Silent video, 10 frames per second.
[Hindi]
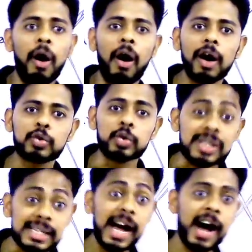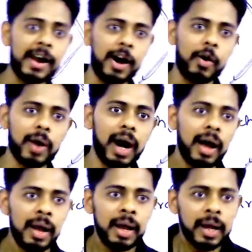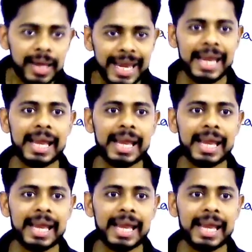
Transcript: बहुत गुस्सा आ रहा होगा कि